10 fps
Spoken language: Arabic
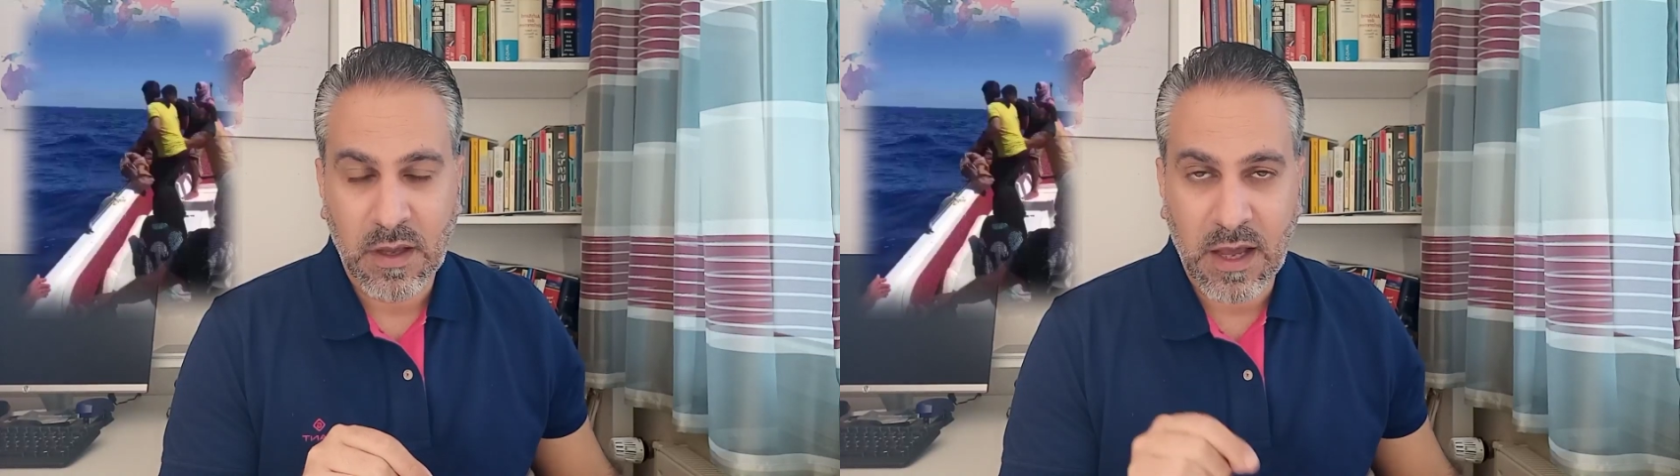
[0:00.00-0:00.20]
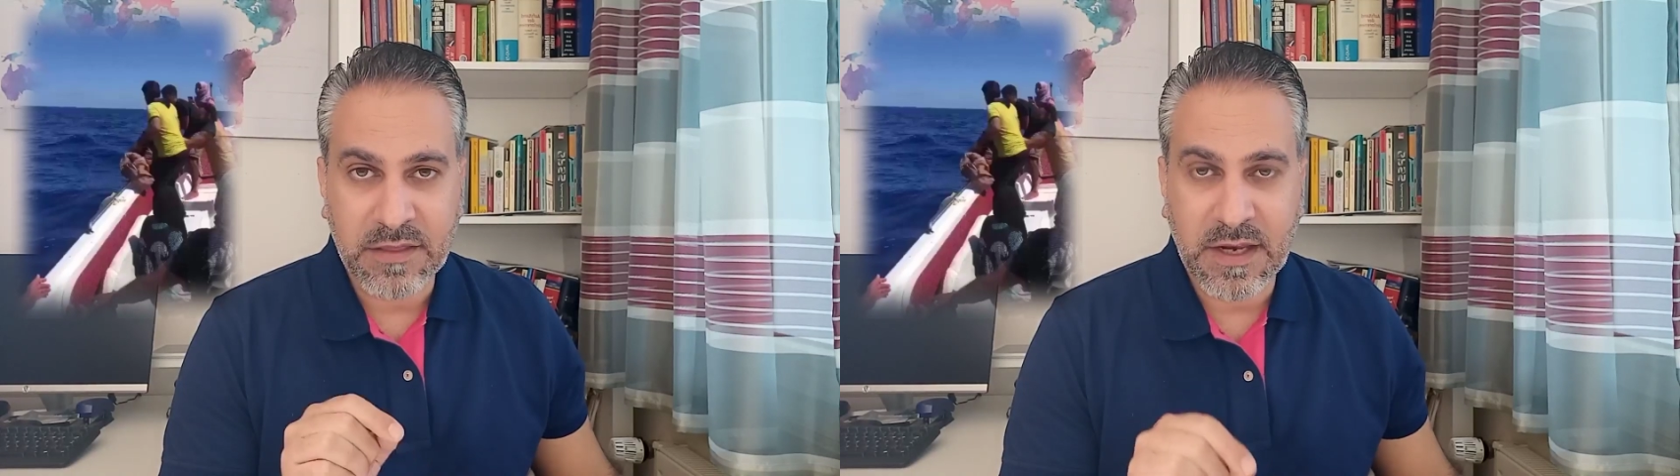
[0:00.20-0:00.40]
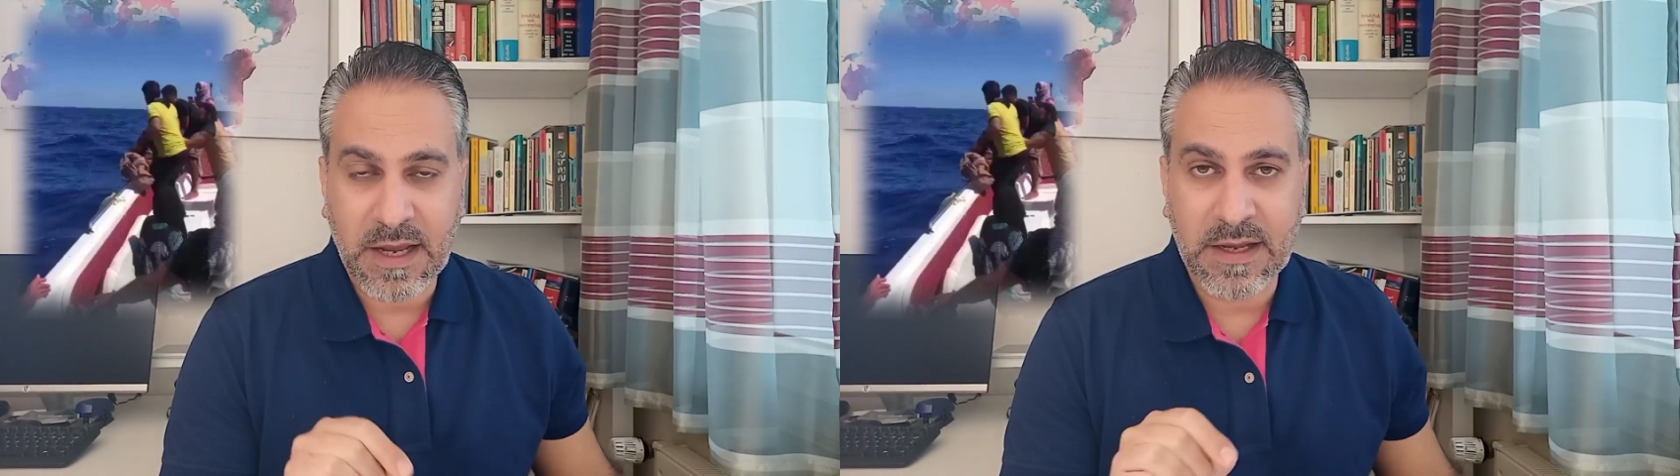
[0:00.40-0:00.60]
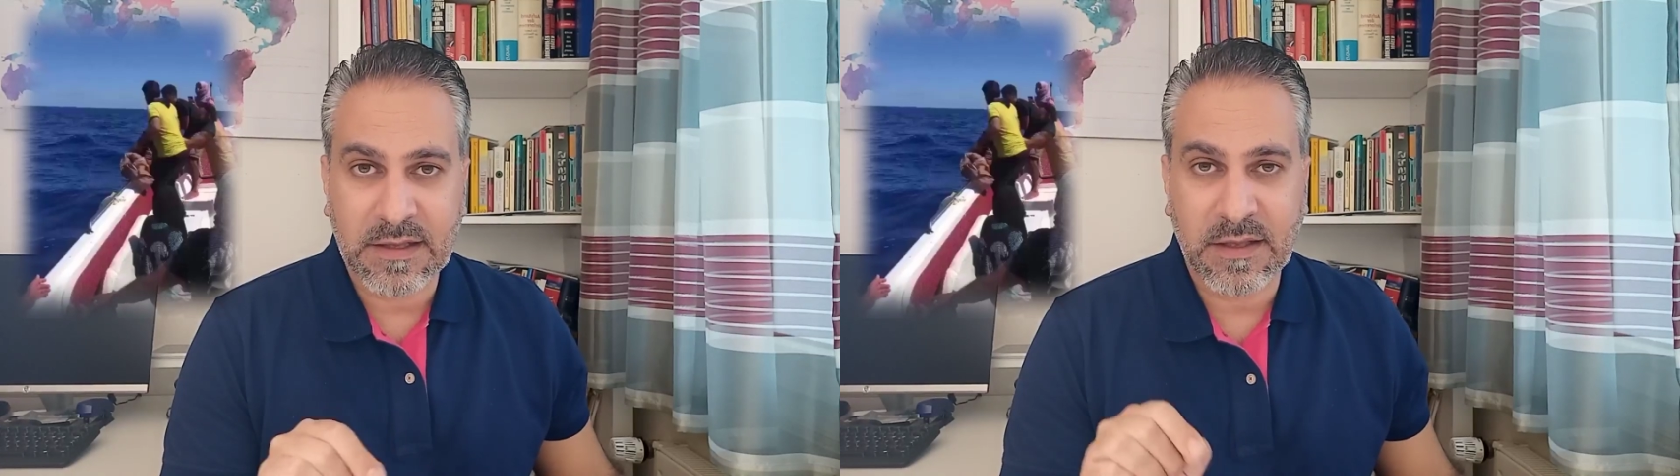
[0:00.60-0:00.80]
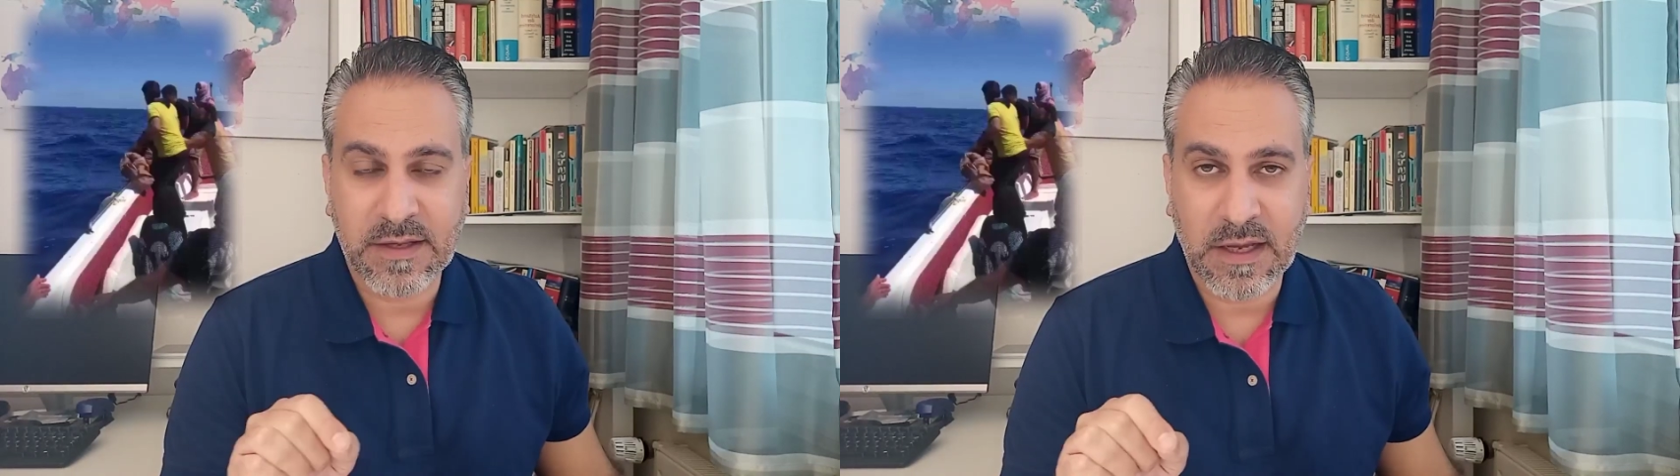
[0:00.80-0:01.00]
هذه الحياة
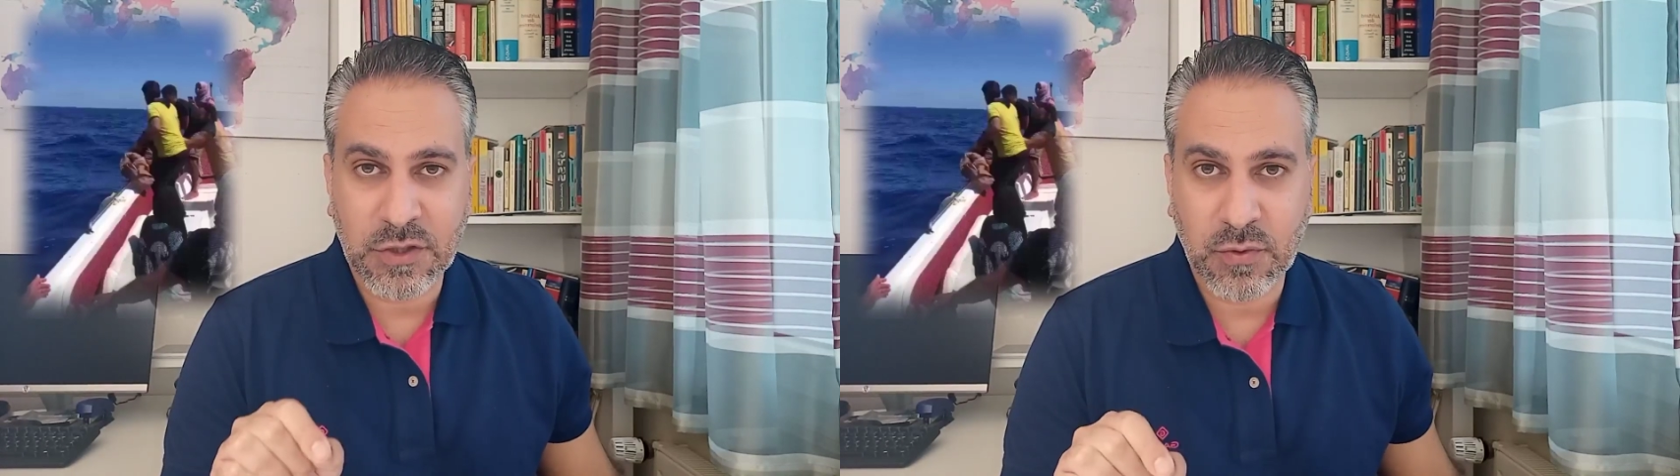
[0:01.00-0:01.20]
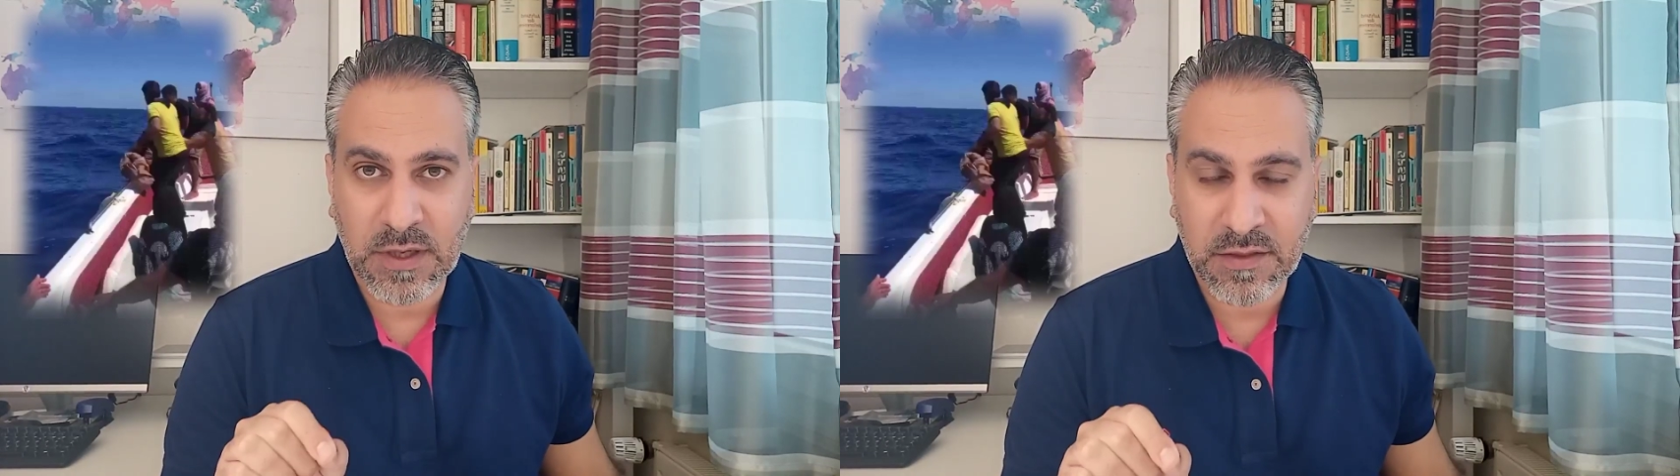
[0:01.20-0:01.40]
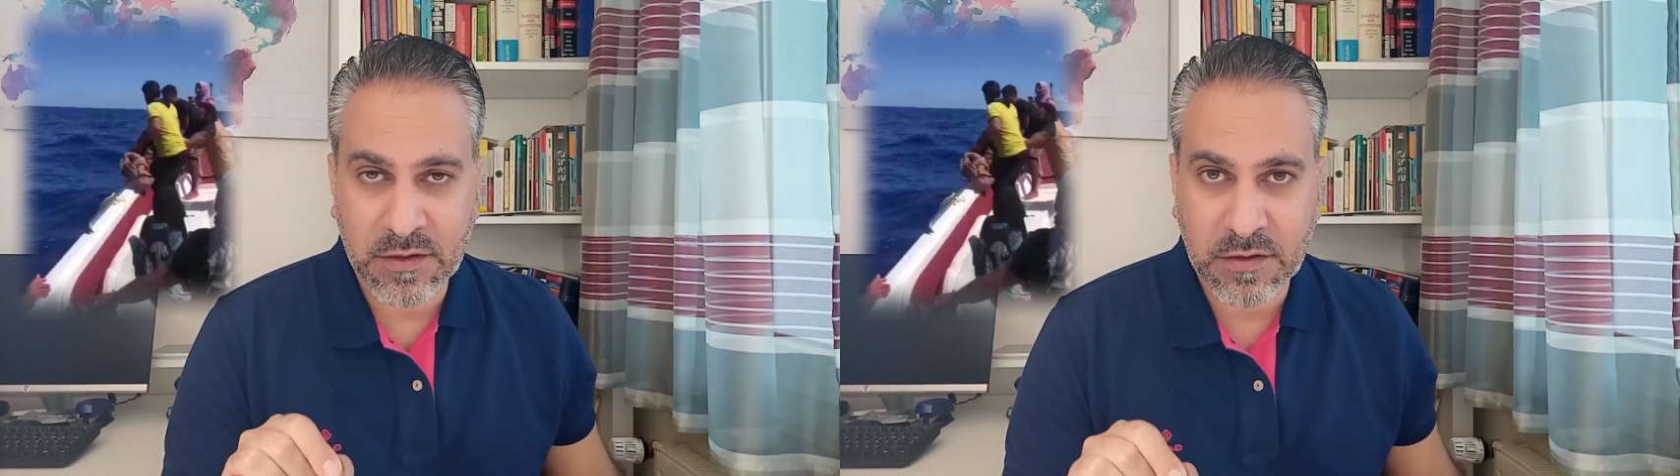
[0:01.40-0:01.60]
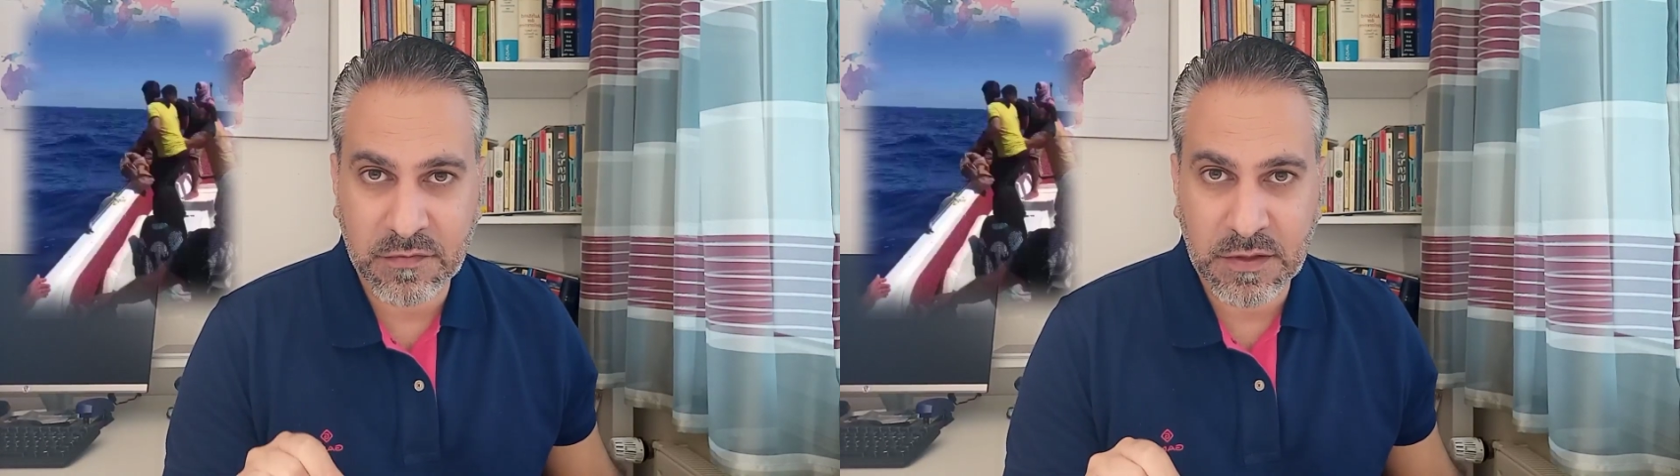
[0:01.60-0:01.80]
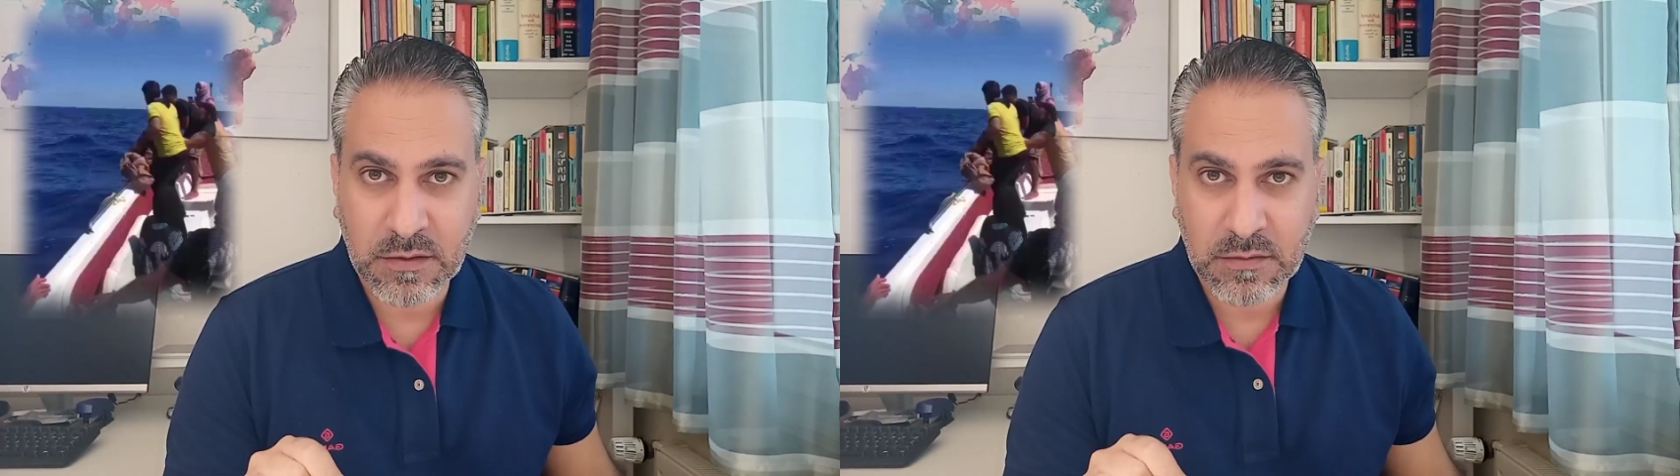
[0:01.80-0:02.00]
التي يعيشها هذا
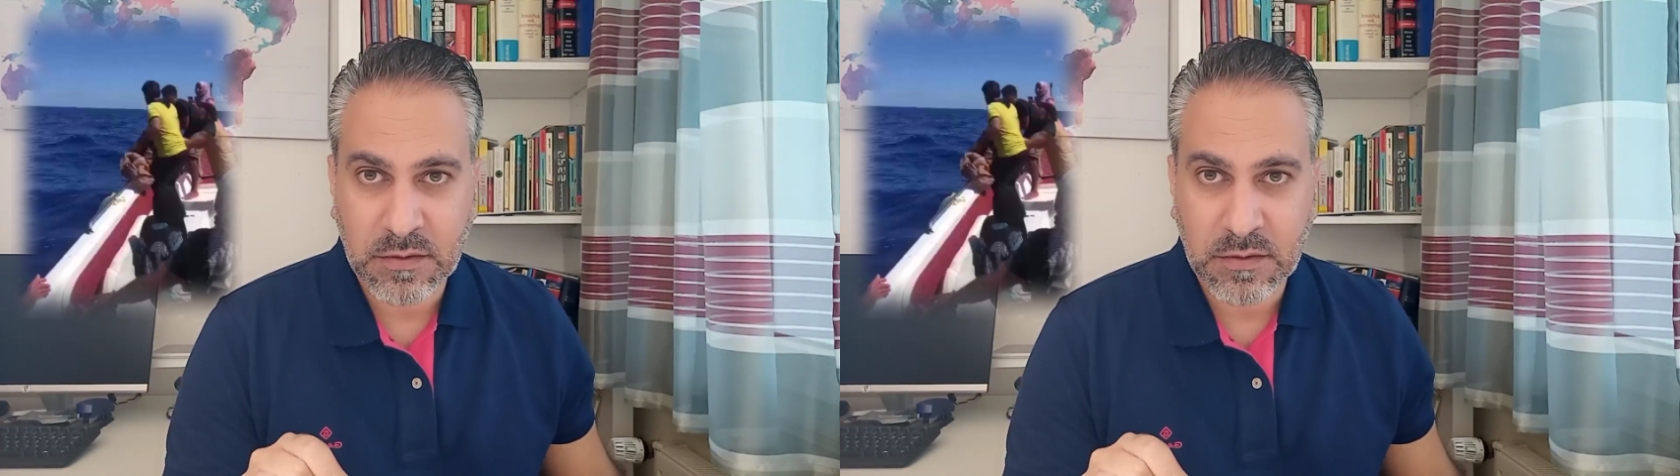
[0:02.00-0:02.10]
الطفل